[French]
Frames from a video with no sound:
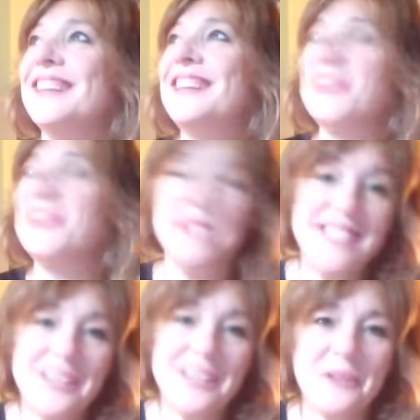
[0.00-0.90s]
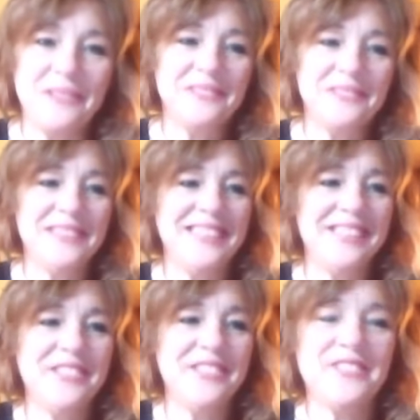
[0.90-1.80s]
et on y est quoi. On y
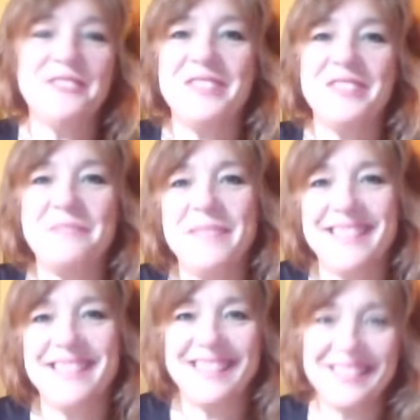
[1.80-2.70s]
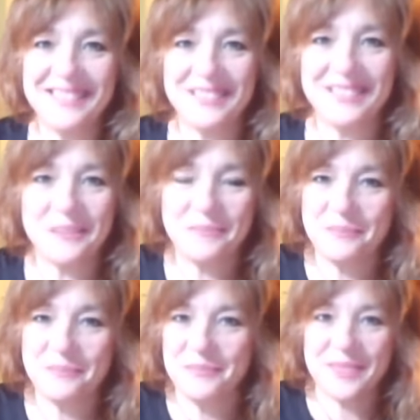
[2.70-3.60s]
est. Je vais vous expliquer euh,
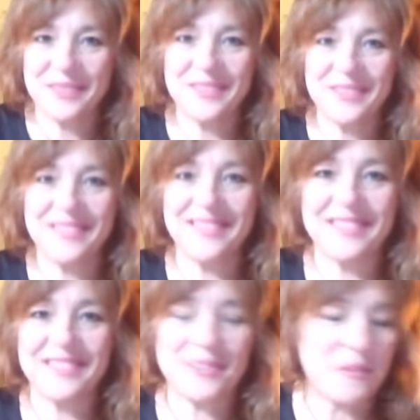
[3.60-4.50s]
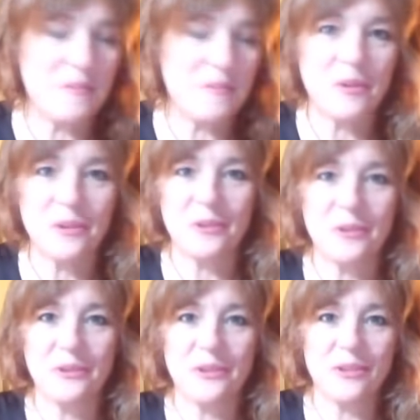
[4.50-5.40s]
comment
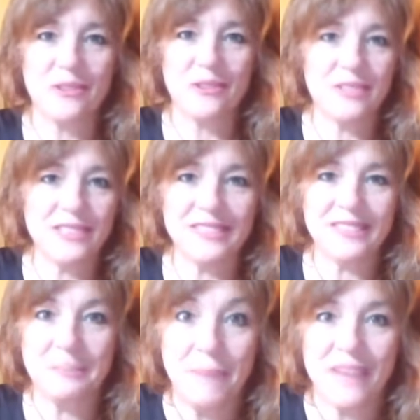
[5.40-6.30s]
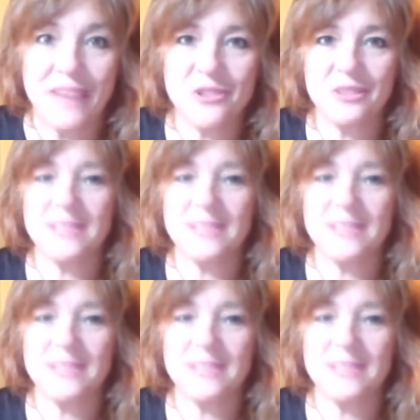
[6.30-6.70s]
on, on, est dans cette période